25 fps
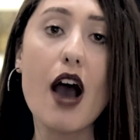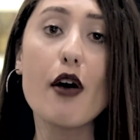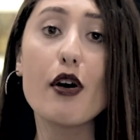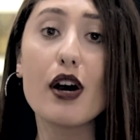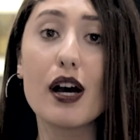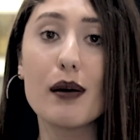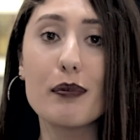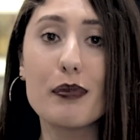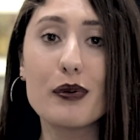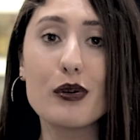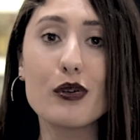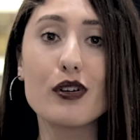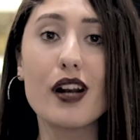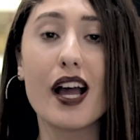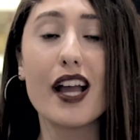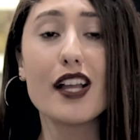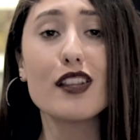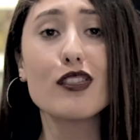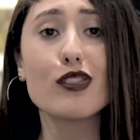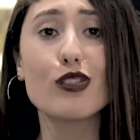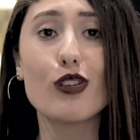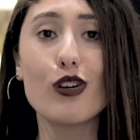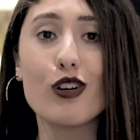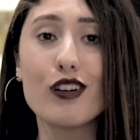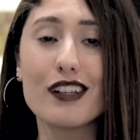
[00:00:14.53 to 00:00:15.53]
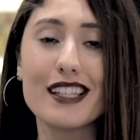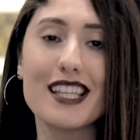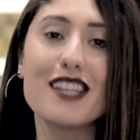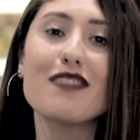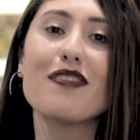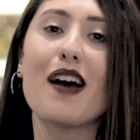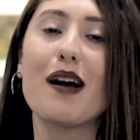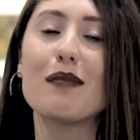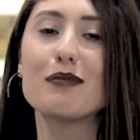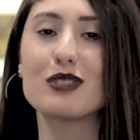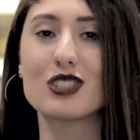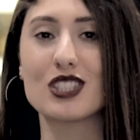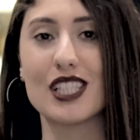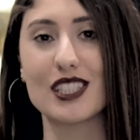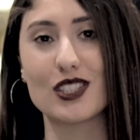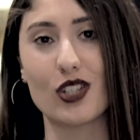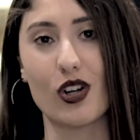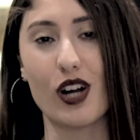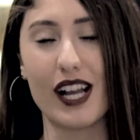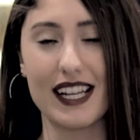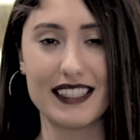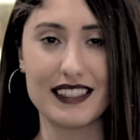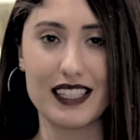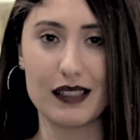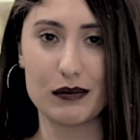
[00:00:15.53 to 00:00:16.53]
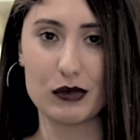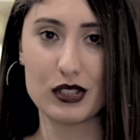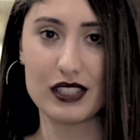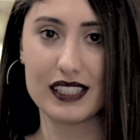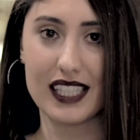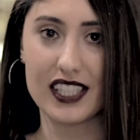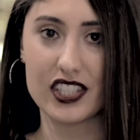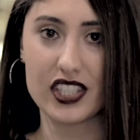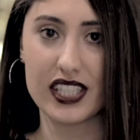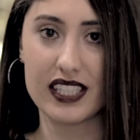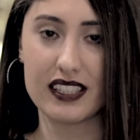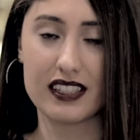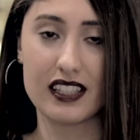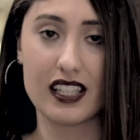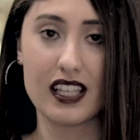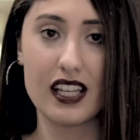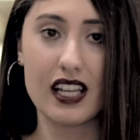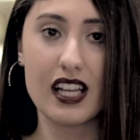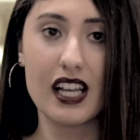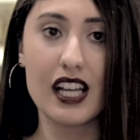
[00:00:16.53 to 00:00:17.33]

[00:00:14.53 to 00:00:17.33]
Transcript: أو خبرونا انتو كيف عم بتشجعوا هيدا المنتجات